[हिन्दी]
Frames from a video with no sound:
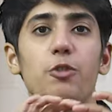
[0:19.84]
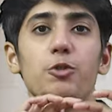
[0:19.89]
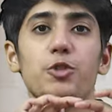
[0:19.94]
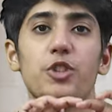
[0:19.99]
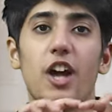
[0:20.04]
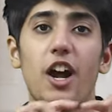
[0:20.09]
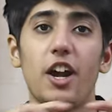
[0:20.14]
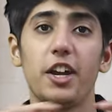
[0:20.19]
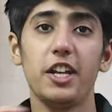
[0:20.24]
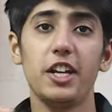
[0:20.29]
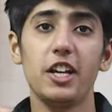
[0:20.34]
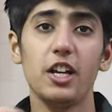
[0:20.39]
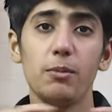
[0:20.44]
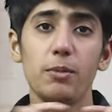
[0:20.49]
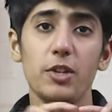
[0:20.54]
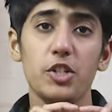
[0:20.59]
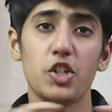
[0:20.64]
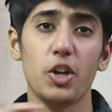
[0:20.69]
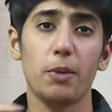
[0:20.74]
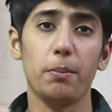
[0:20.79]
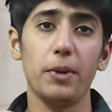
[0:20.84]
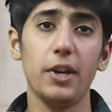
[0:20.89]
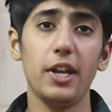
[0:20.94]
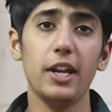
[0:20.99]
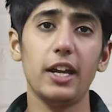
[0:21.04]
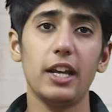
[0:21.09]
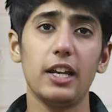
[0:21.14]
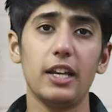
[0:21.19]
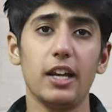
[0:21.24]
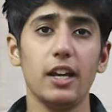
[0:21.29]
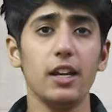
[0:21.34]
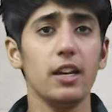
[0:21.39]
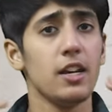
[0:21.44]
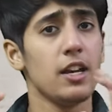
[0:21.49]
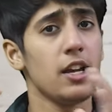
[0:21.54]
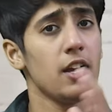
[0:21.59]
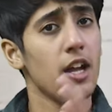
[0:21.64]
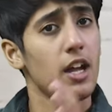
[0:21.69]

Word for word: है उस आर्टिकल में छपने के लिए